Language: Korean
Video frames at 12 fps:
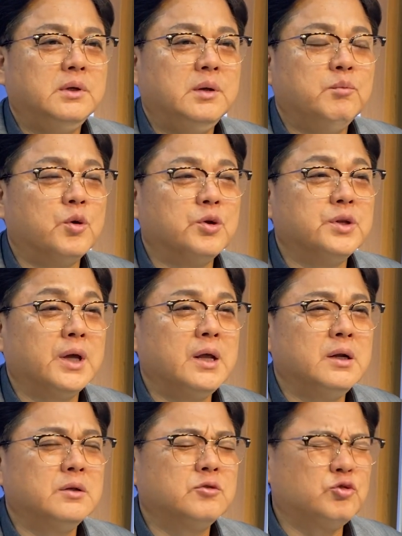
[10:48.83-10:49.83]

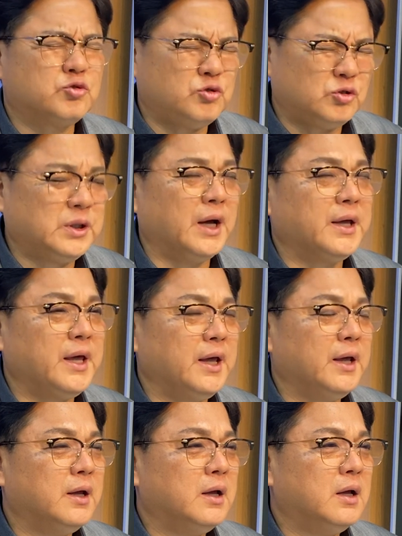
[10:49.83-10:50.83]
모르드게는 꿋꿋하게
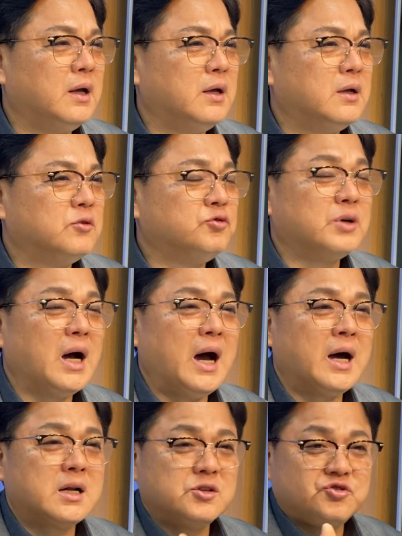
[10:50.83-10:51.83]

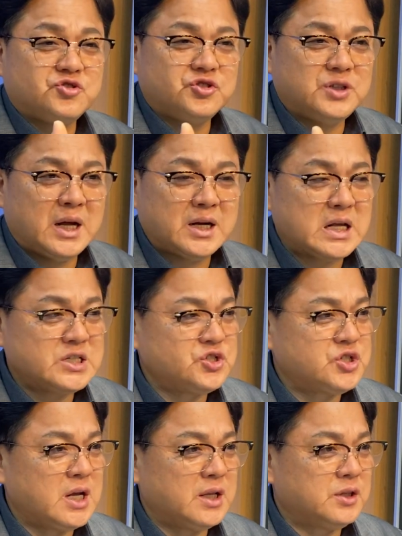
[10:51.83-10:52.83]
누가 알아주지든
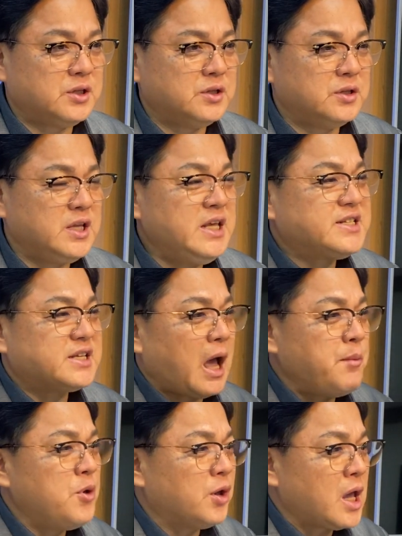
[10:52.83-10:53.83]
알아주지 않든 이
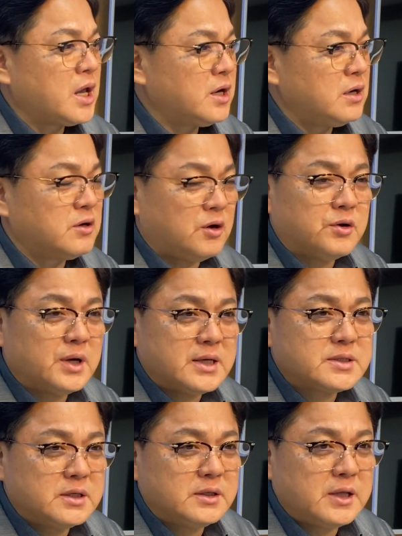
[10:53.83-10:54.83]
사명의 길을
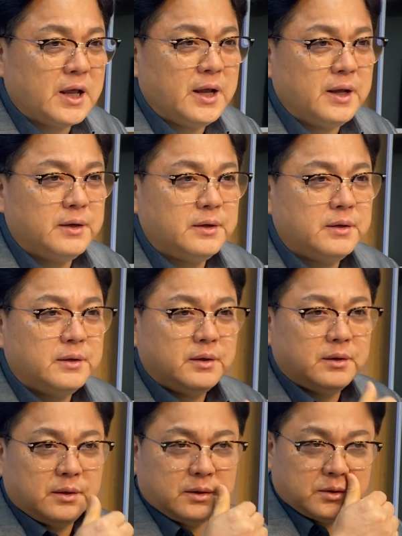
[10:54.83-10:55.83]
걸어갔을 때
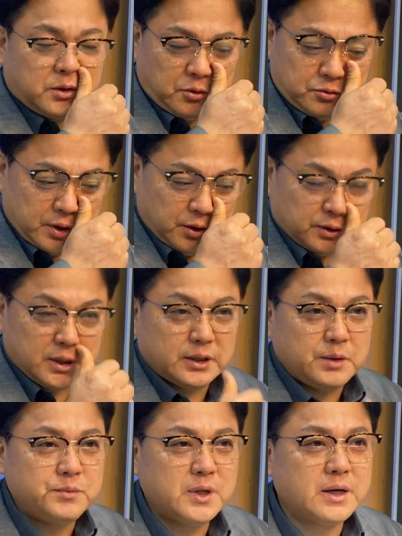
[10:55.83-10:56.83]
결국에 어떻게
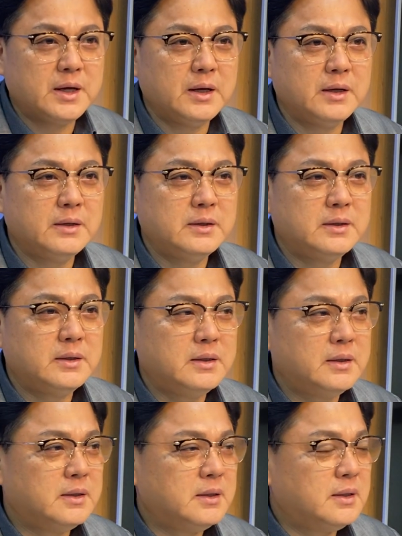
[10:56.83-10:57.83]
됩니까?
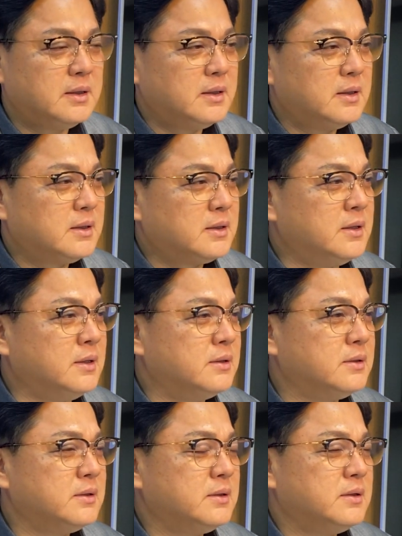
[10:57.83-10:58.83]

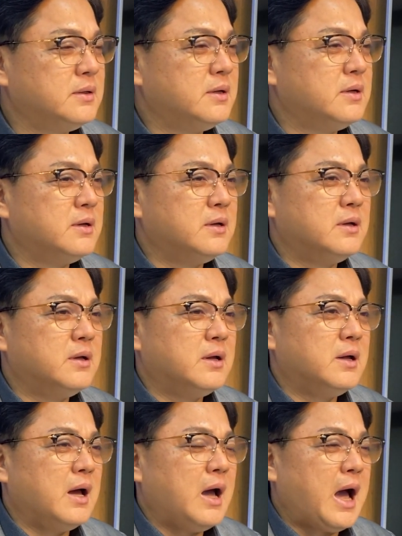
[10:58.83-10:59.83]
그는
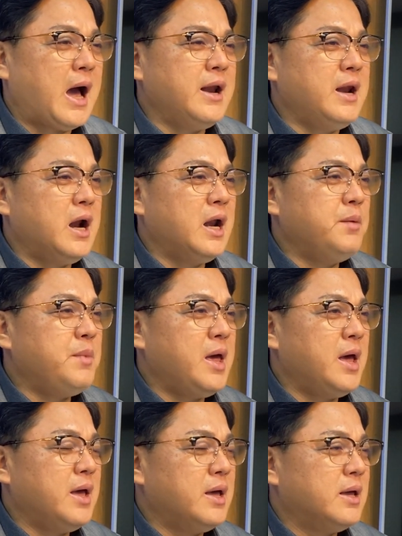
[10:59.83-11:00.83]

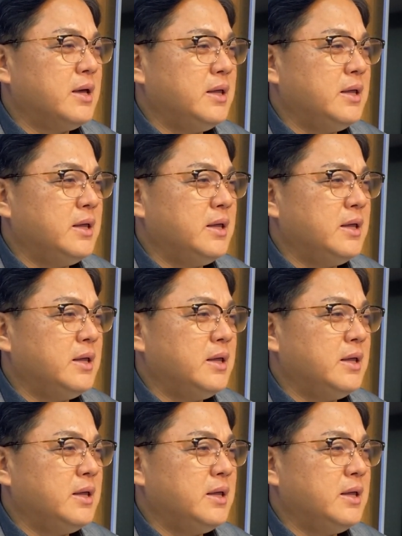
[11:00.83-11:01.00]
하나님의